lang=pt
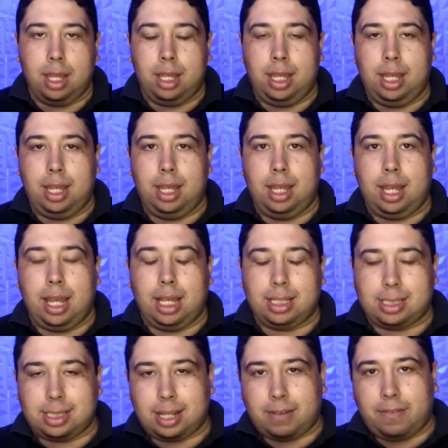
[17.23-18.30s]
E
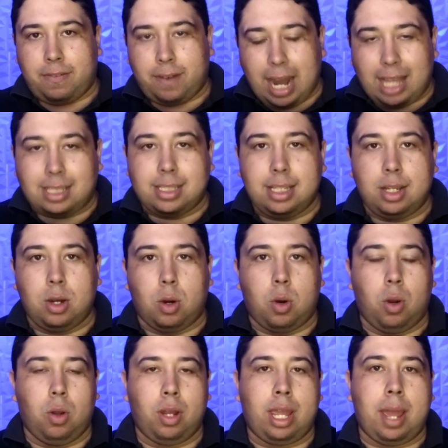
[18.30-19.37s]
essa frase que eu
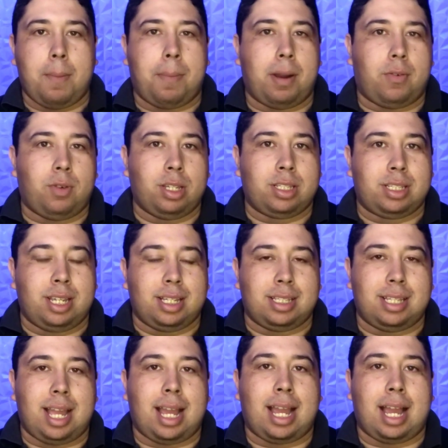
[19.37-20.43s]
coloquei para
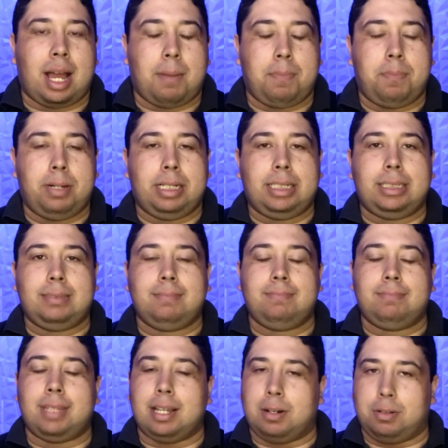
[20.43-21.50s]
vocês na capa,
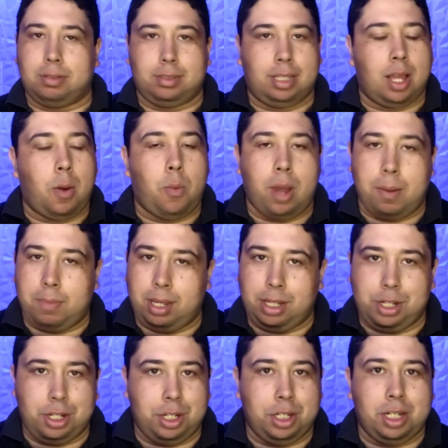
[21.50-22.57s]
não, não é
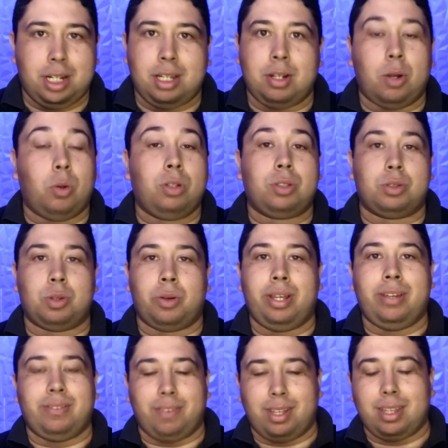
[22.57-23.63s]
mentira, não estou
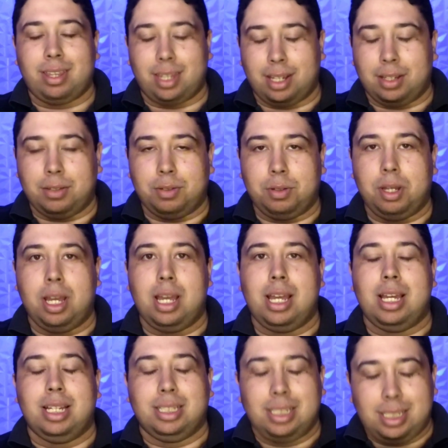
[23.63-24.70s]
inventando.
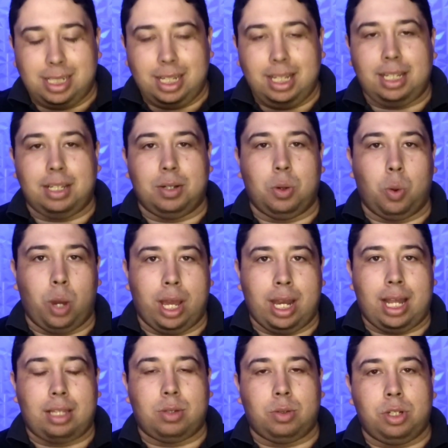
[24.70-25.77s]
Sim, o
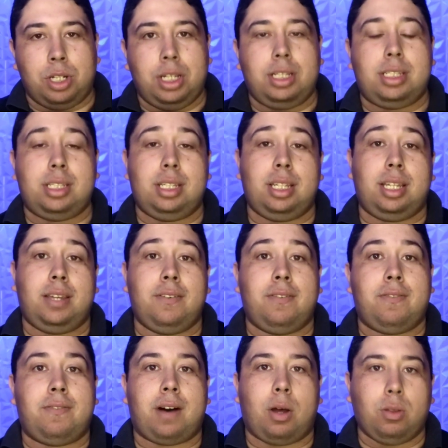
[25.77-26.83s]
Renato disse que
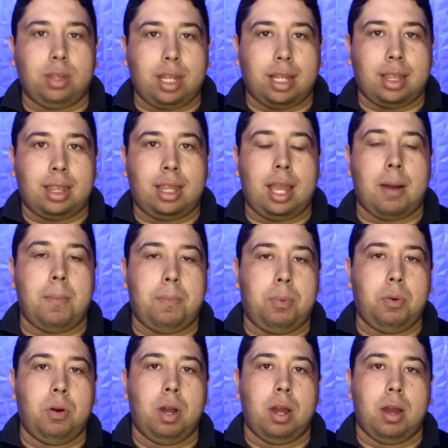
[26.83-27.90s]
falta
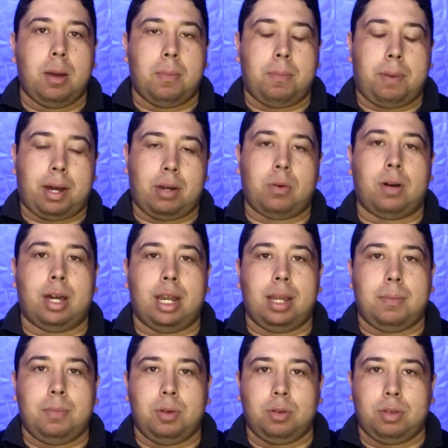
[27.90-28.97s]
tempo para o
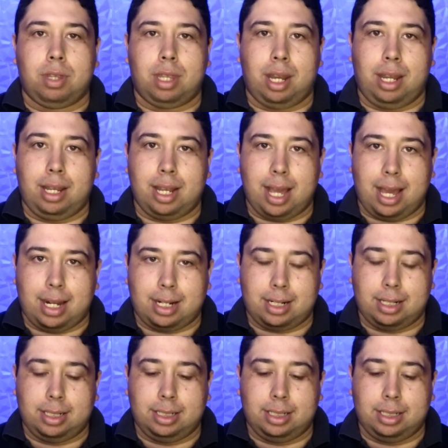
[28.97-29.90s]
Grêmio treinar.